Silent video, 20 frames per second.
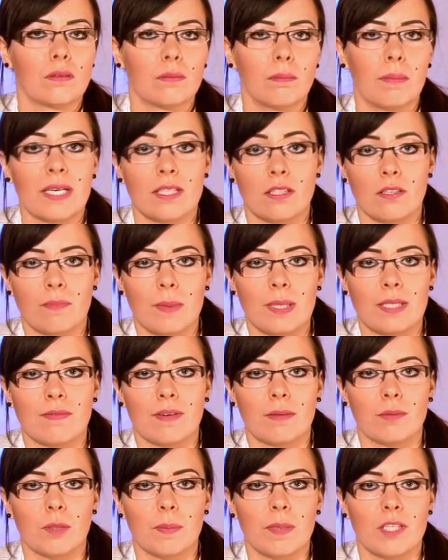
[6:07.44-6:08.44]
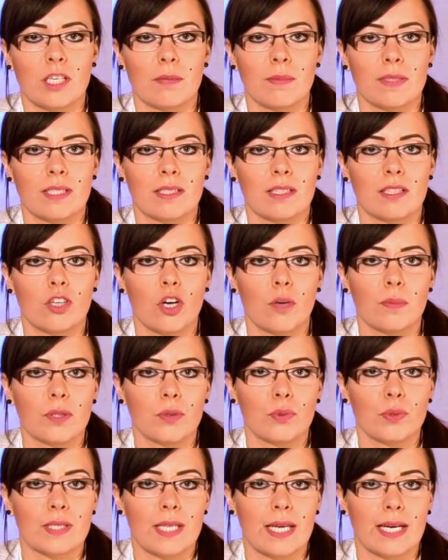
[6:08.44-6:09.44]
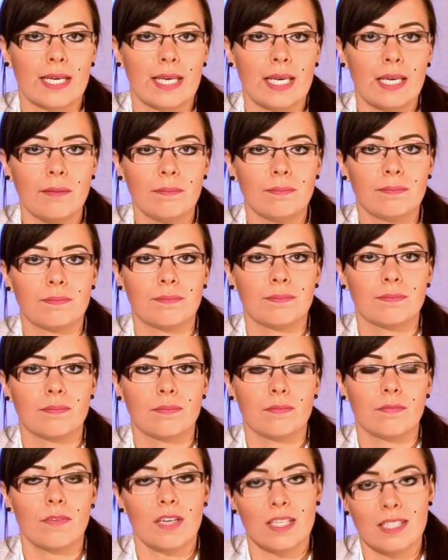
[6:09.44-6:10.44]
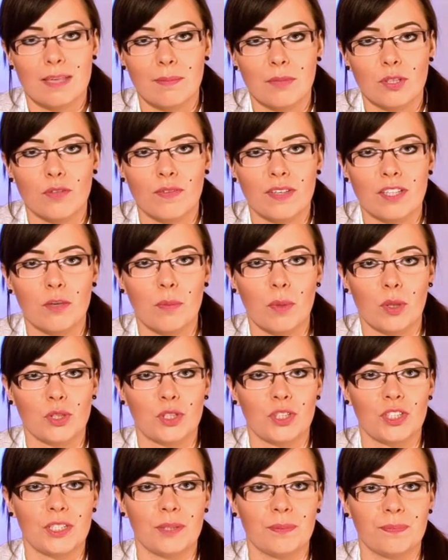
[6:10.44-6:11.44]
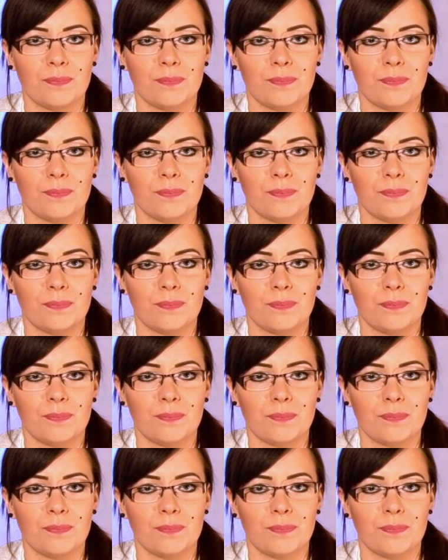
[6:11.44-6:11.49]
Bardzo Państwa przepraszamy za te drobne usterki. Wracamy do wiadomości.